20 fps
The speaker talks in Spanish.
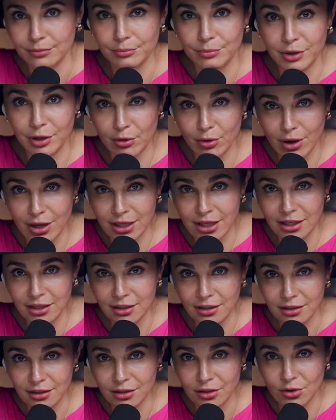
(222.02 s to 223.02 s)
Pero ahí
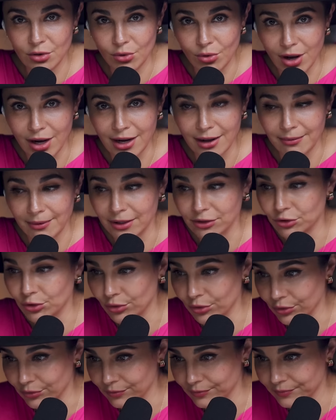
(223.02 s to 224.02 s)
no acaba
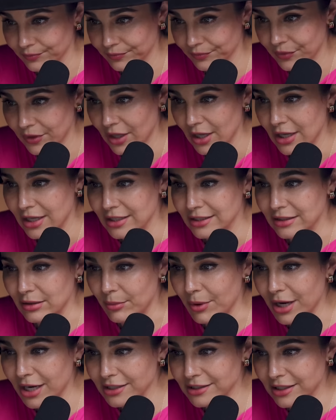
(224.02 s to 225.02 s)
todo.
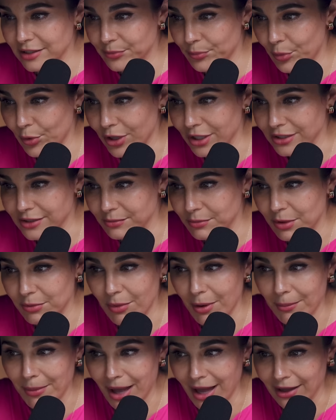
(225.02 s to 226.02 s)
Semanas después, mi
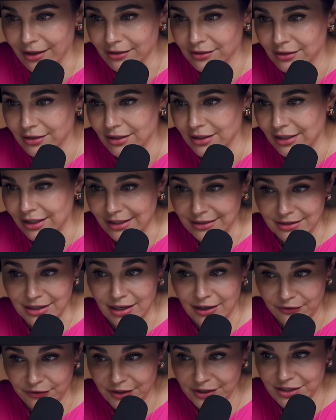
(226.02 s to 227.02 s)
mamá, que hasta
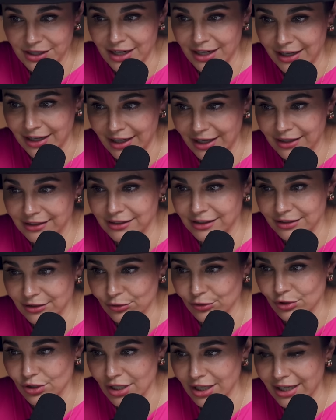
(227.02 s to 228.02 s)
la fecha le encanta
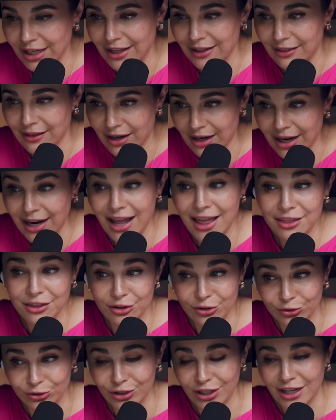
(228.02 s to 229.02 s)
escuchar la
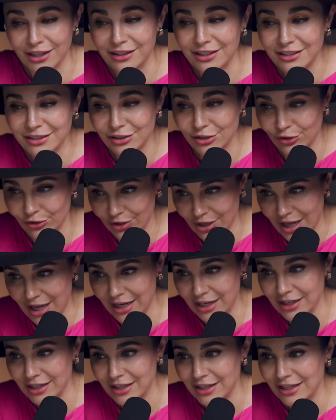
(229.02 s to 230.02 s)
radio
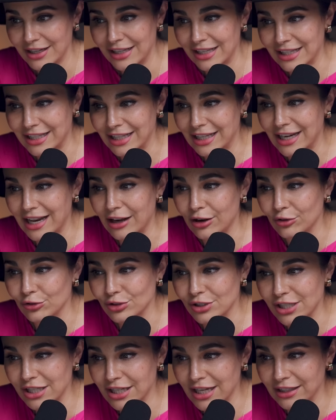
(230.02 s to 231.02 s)
tradicional y que en la
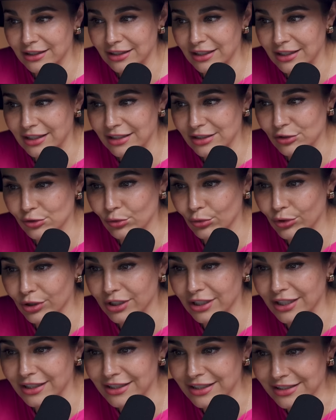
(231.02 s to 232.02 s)
cocina tiene su
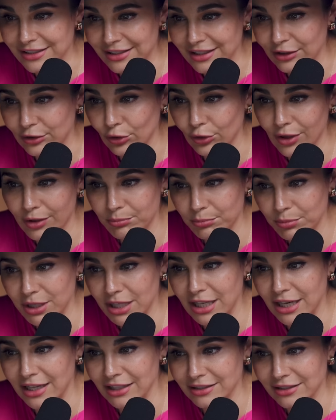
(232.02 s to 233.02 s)
radiecito de
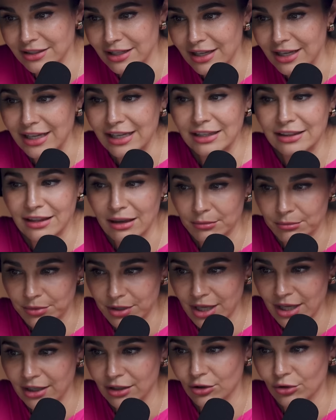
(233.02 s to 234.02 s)
pilas y
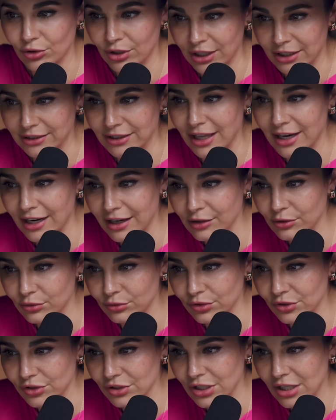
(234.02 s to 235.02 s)
también conecta a la
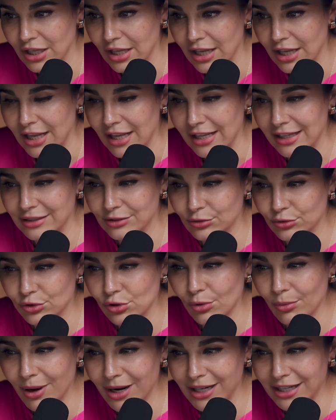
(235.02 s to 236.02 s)
luz,
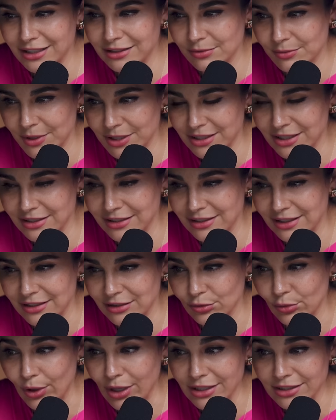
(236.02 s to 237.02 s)
escuchó varias veces que
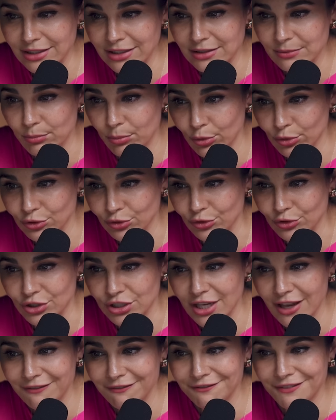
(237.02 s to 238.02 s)
su ex esposo
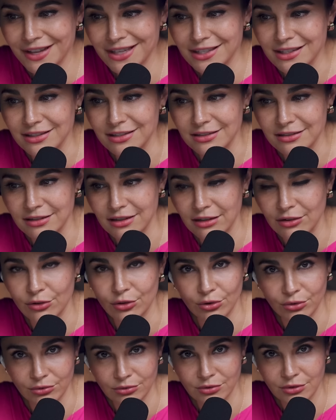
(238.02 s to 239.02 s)
ya
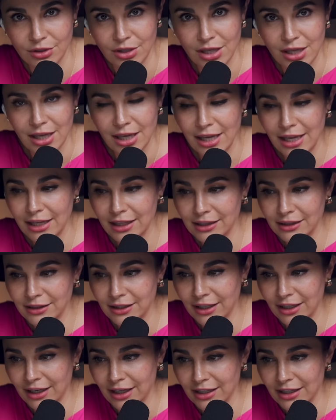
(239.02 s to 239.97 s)
fallecido, entre